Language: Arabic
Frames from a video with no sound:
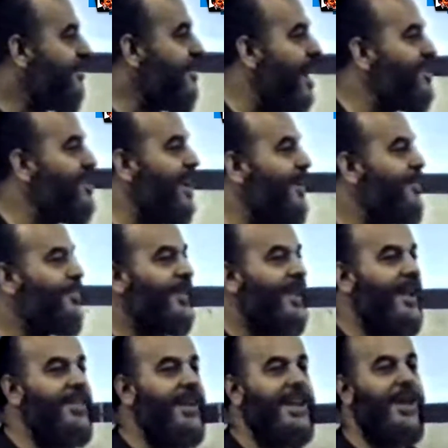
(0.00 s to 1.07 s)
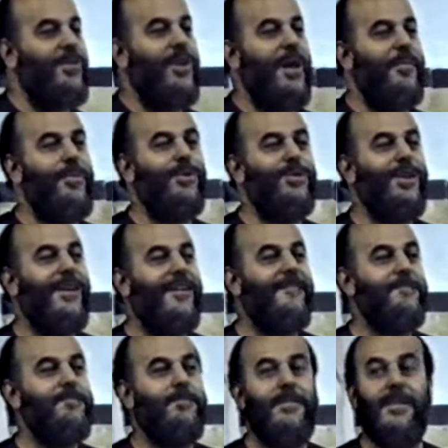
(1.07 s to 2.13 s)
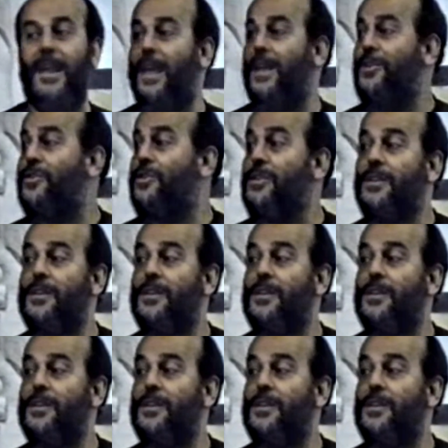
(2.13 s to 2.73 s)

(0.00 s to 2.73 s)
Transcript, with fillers: ماشي اذا كانوا لابد ليش